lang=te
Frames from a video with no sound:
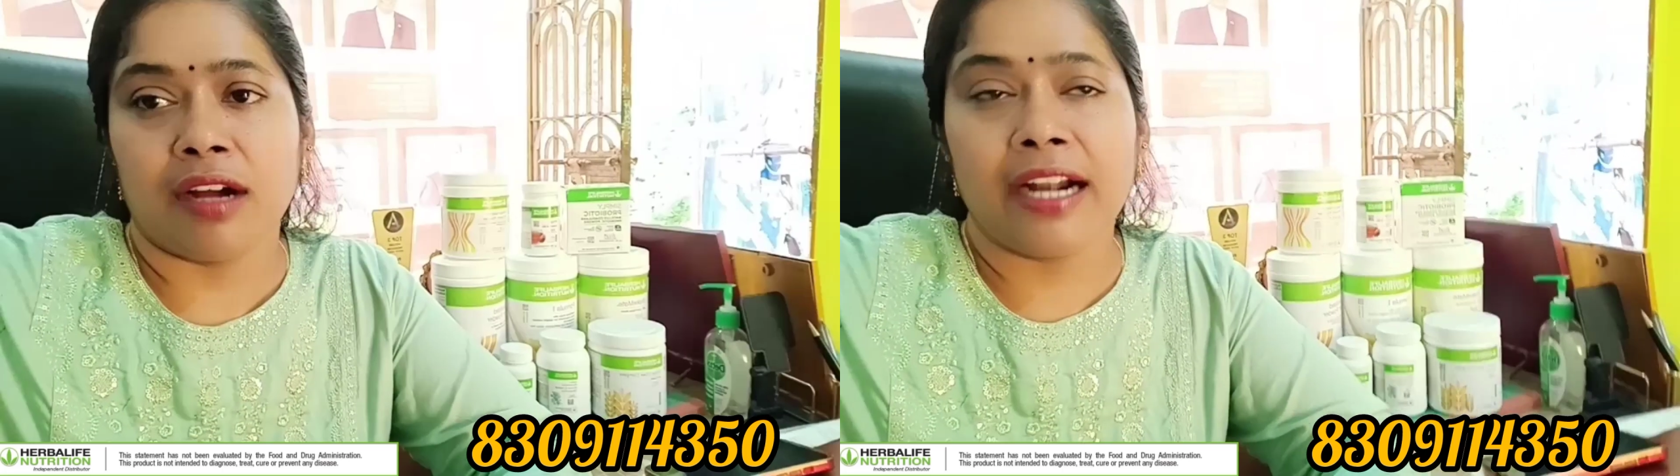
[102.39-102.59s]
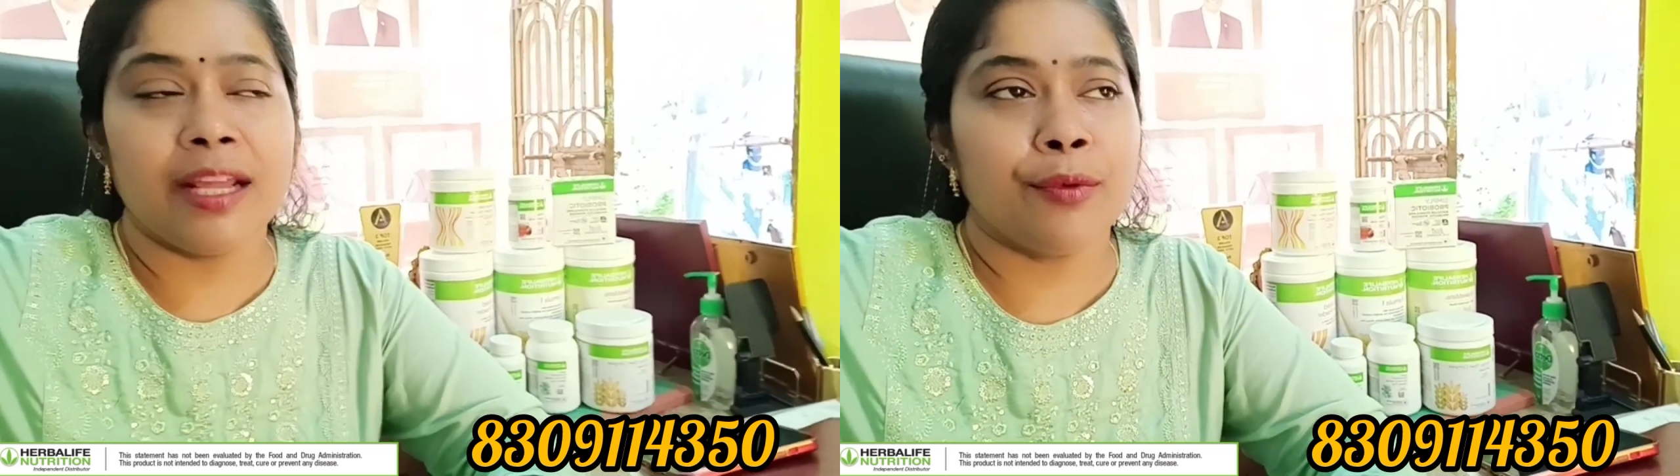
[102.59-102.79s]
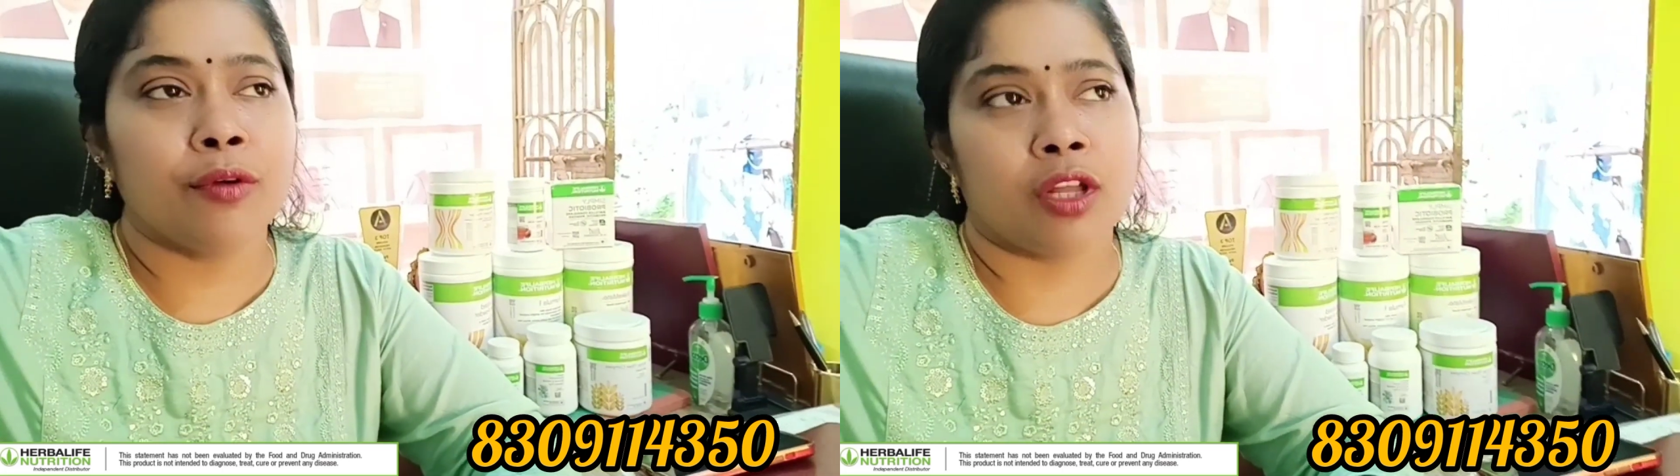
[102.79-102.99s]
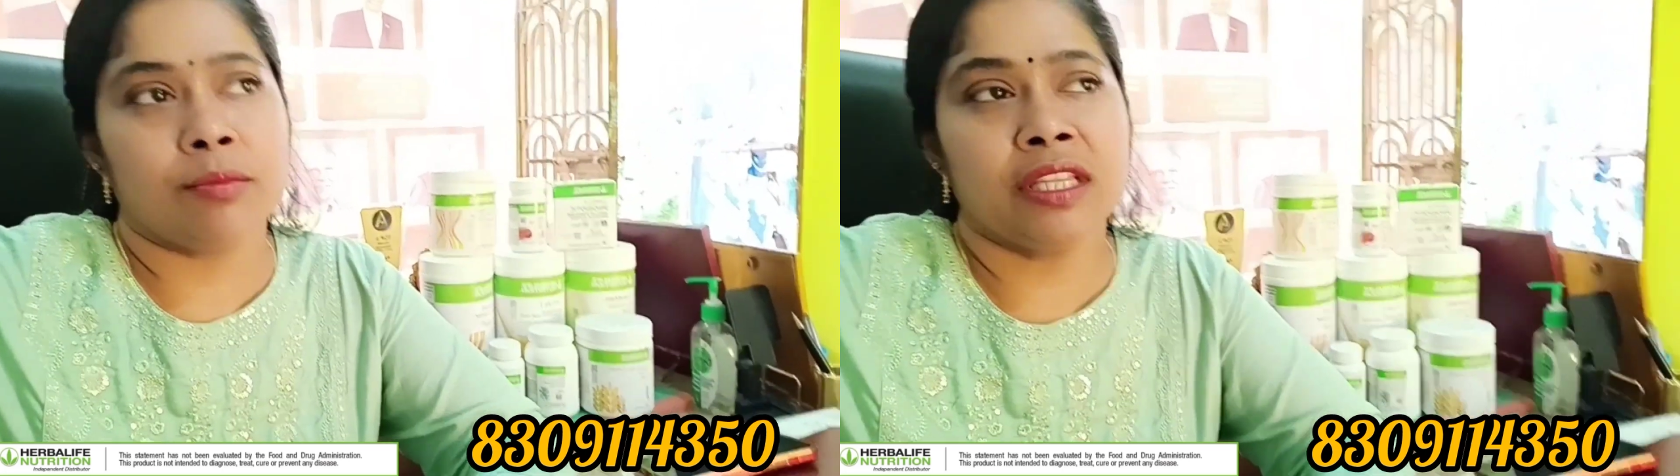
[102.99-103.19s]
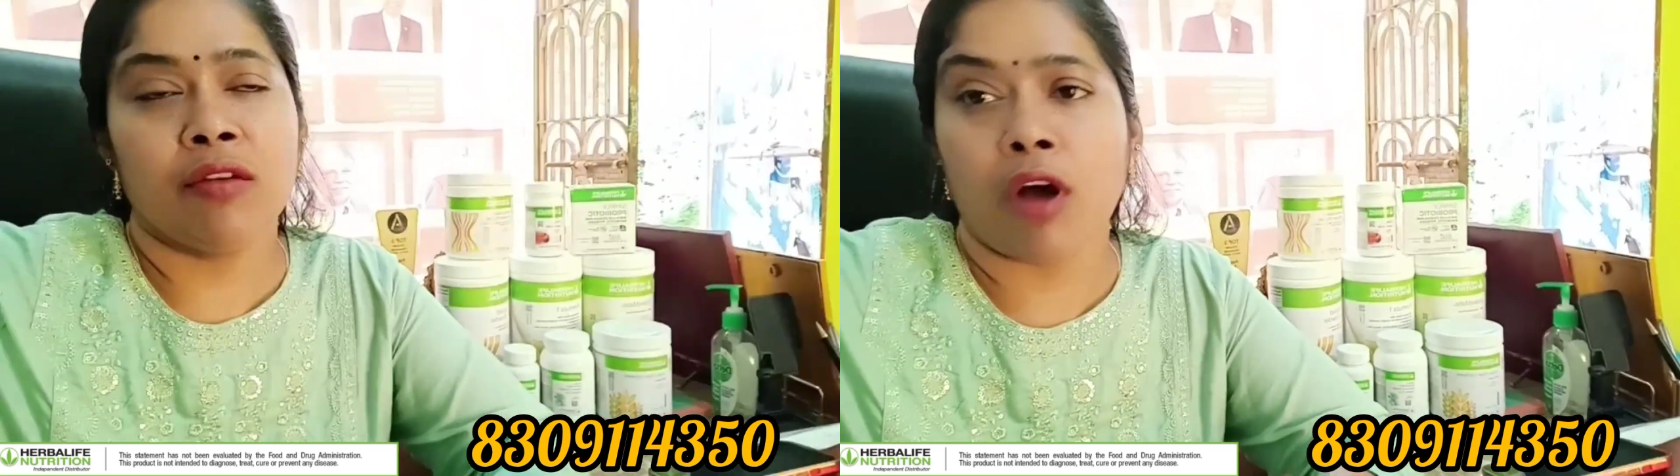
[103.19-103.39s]
అంటే ఇప్పుడు
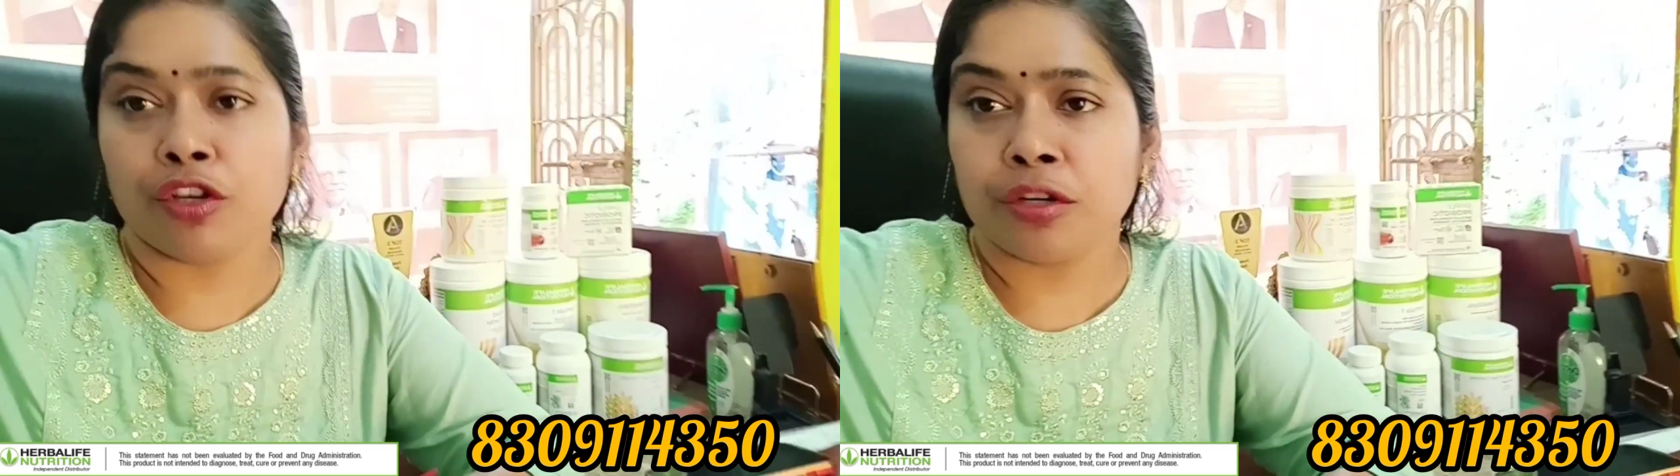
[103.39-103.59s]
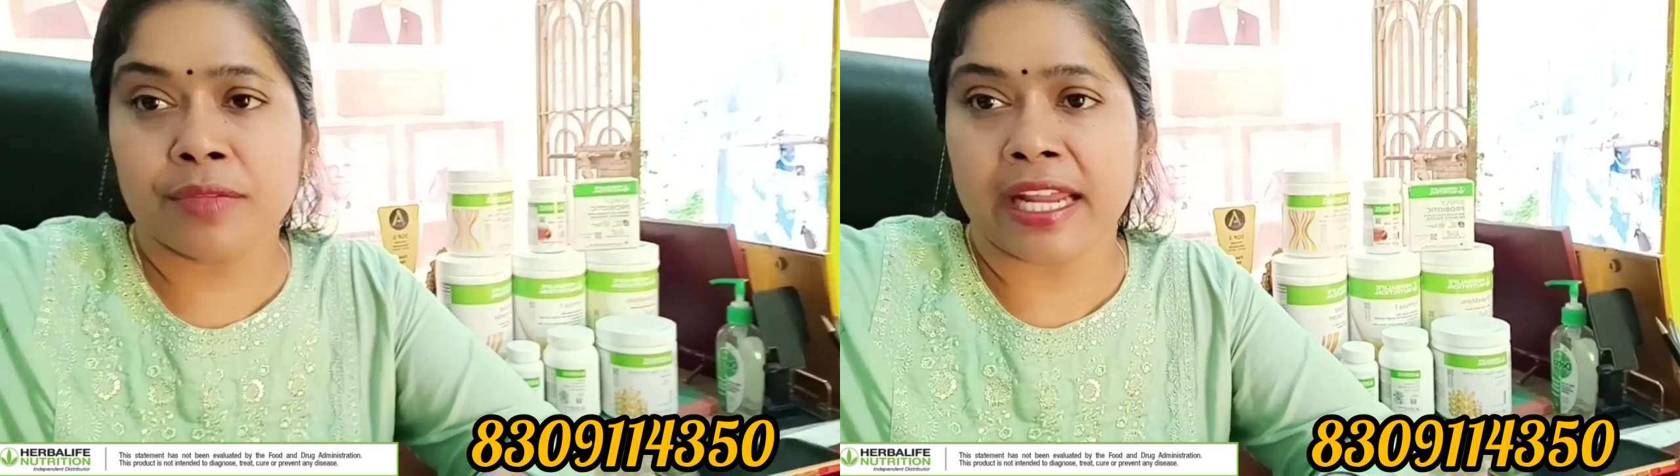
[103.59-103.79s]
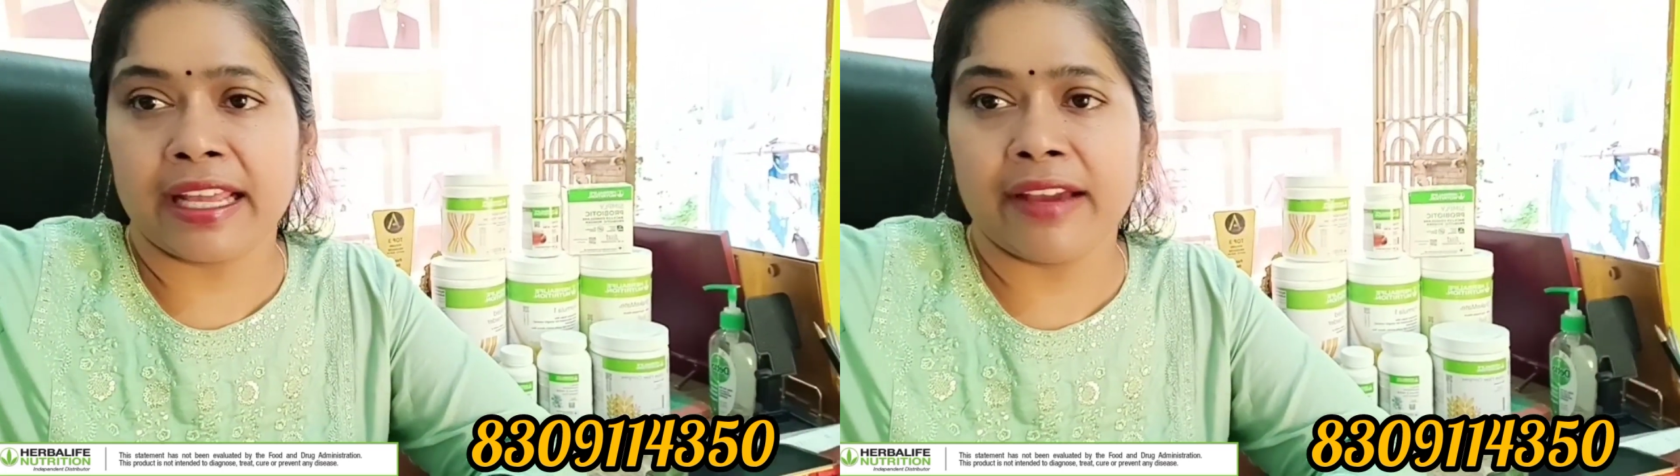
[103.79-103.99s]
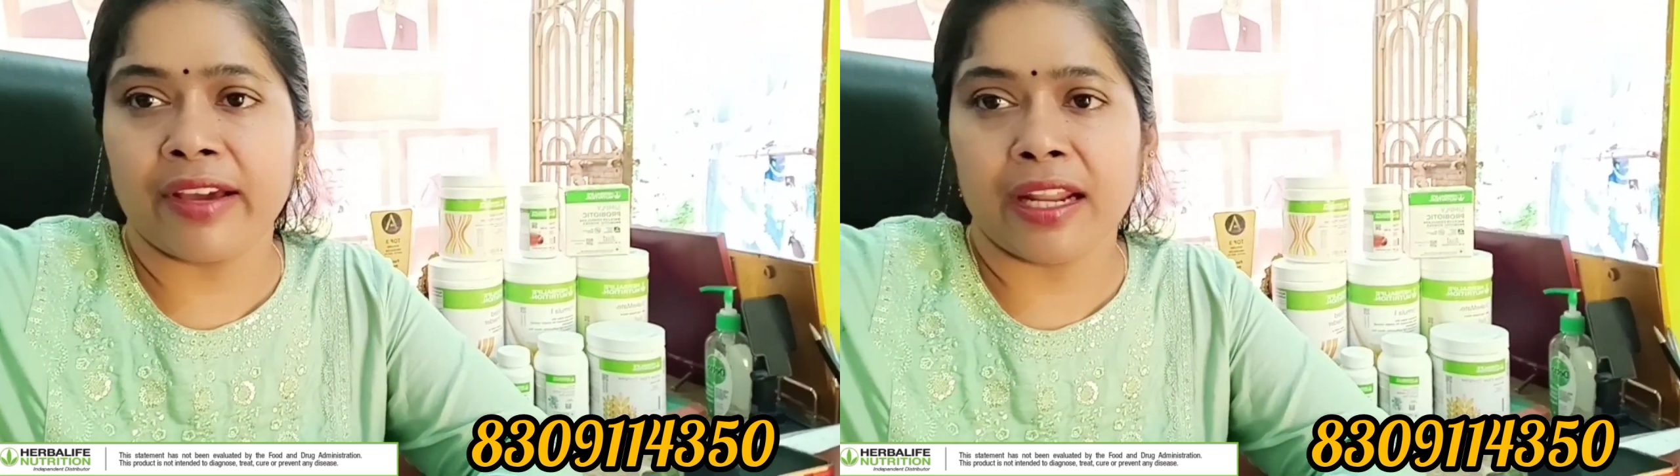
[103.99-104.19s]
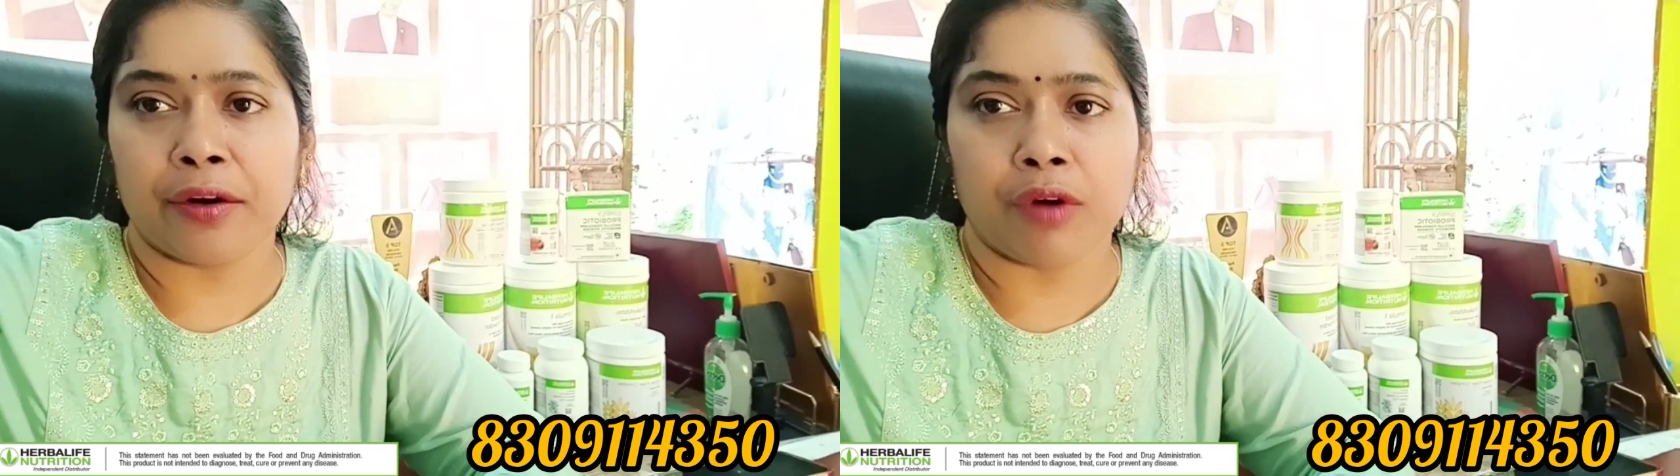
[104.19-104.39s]
కొంతమందికి వాష్రూమ్ సరిగ్గా వెళ్ళరు